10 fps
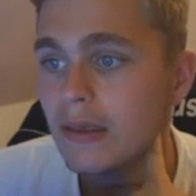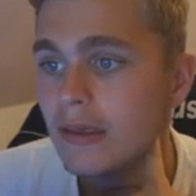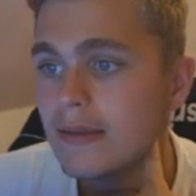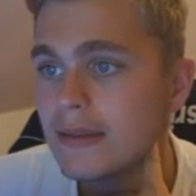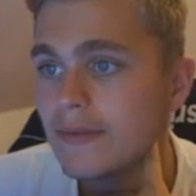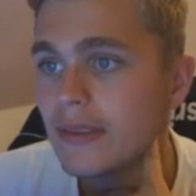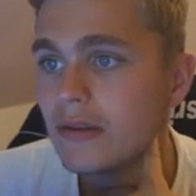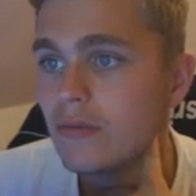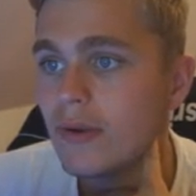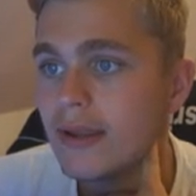Hier sehen wir dann
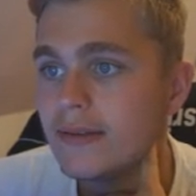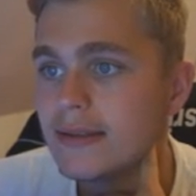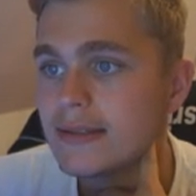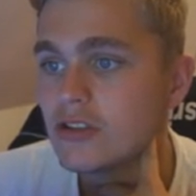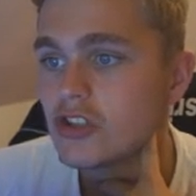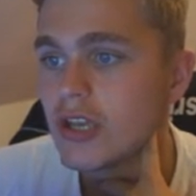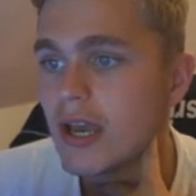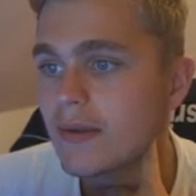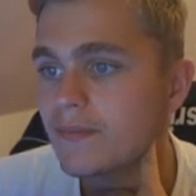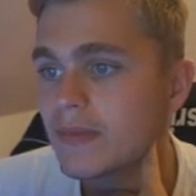die Ratings, die
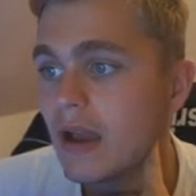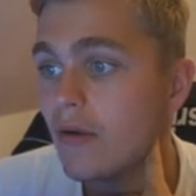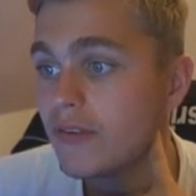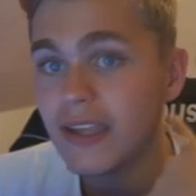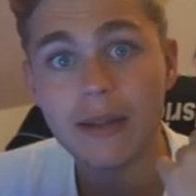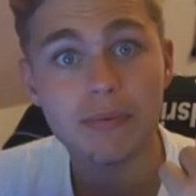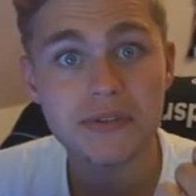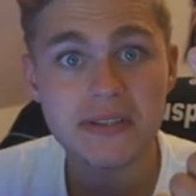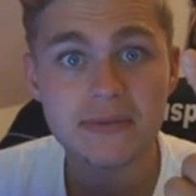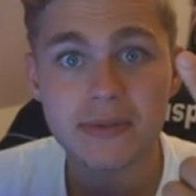Stärken, auf jeder
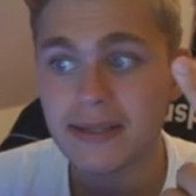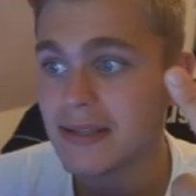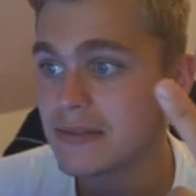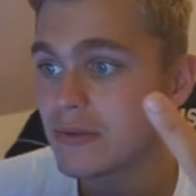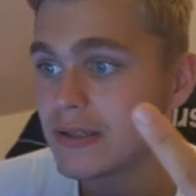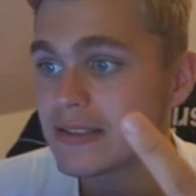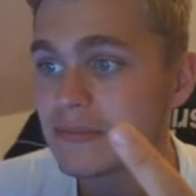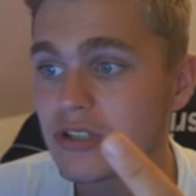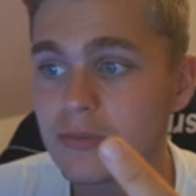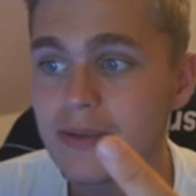Position anders. Du kannst
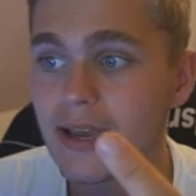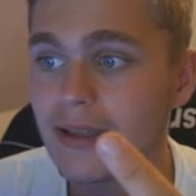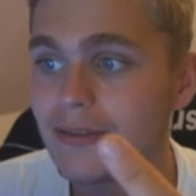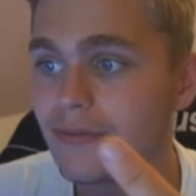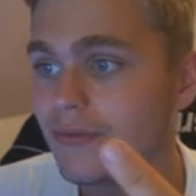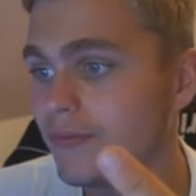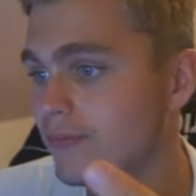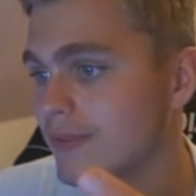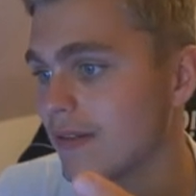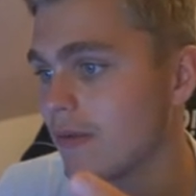zum Beispiel keinen
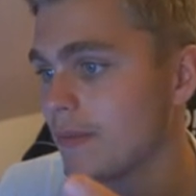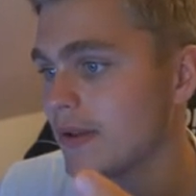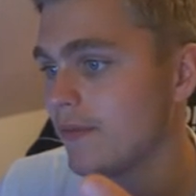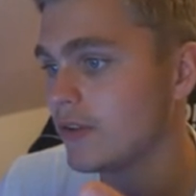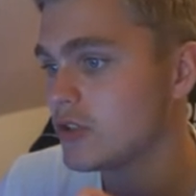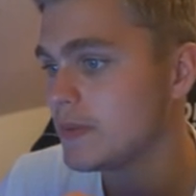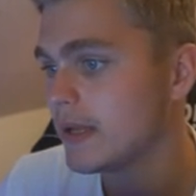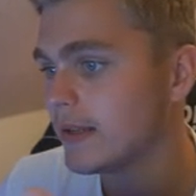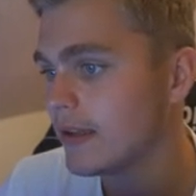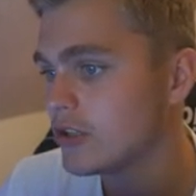sagen wir mal,
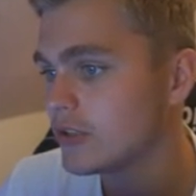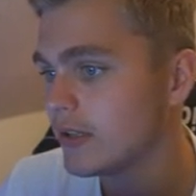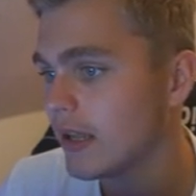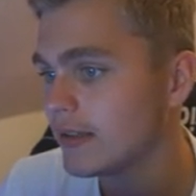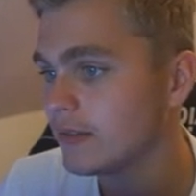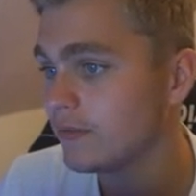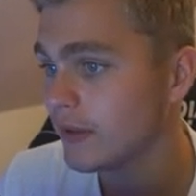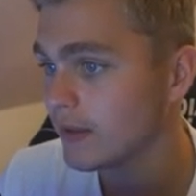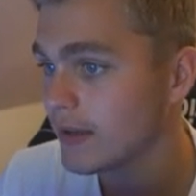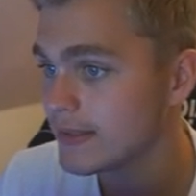Mittelfeldspieler dahinstellen. Hat einen
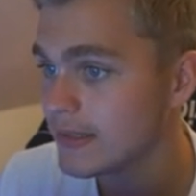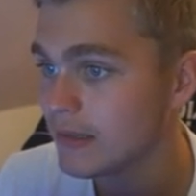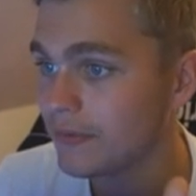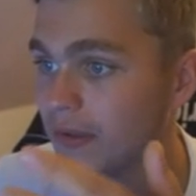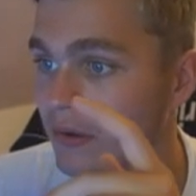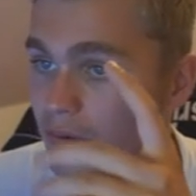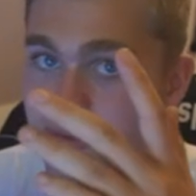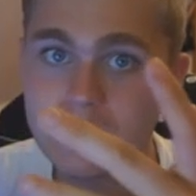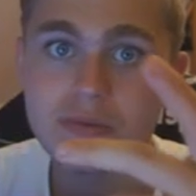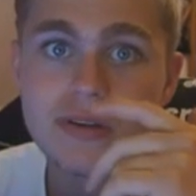34er, das finde ich auch
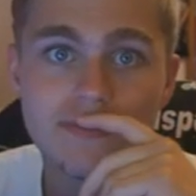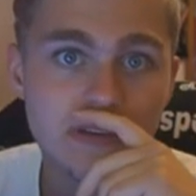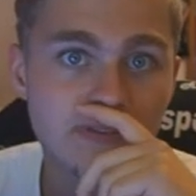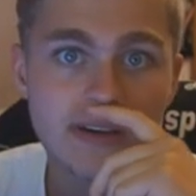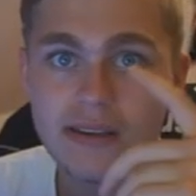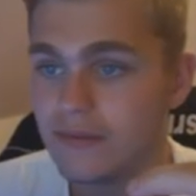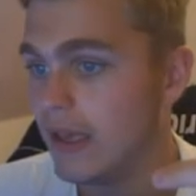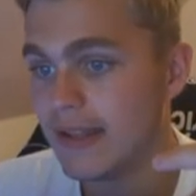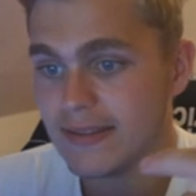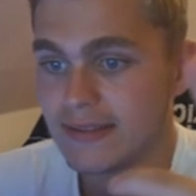ganz gut. In FIFA
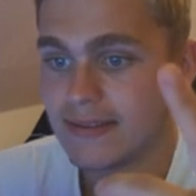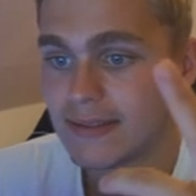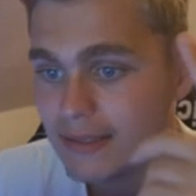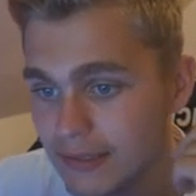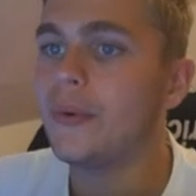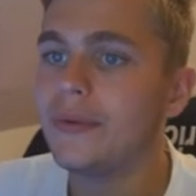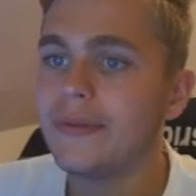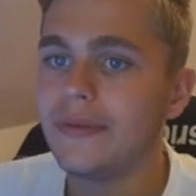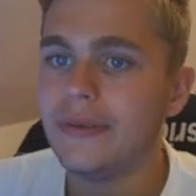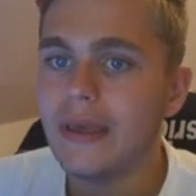ändert sich das ja nicht.
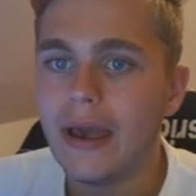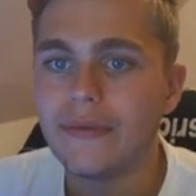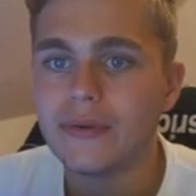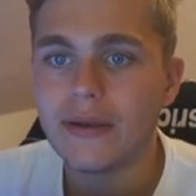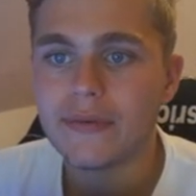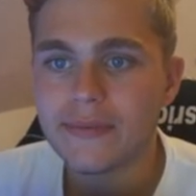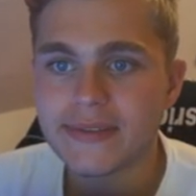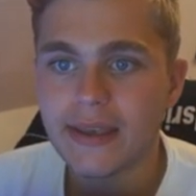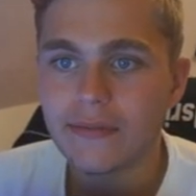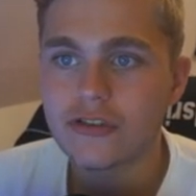Und ja, ich würde einfach mal
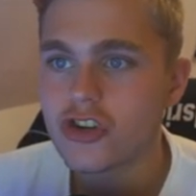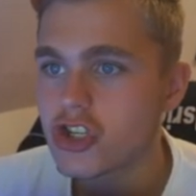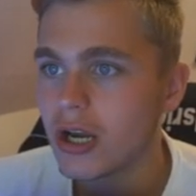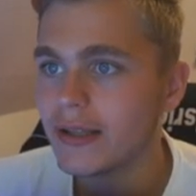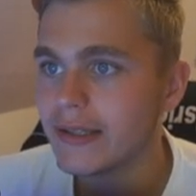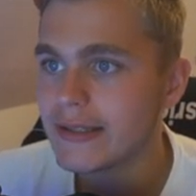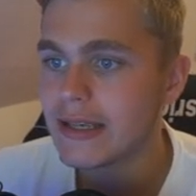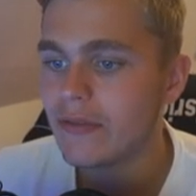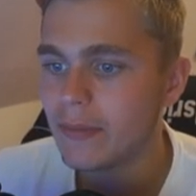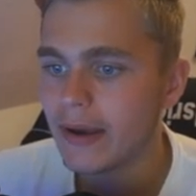sagen, wir starten jetzt
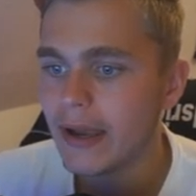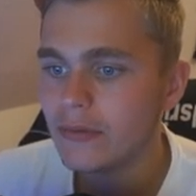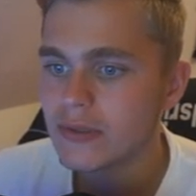hier einfach mal rein.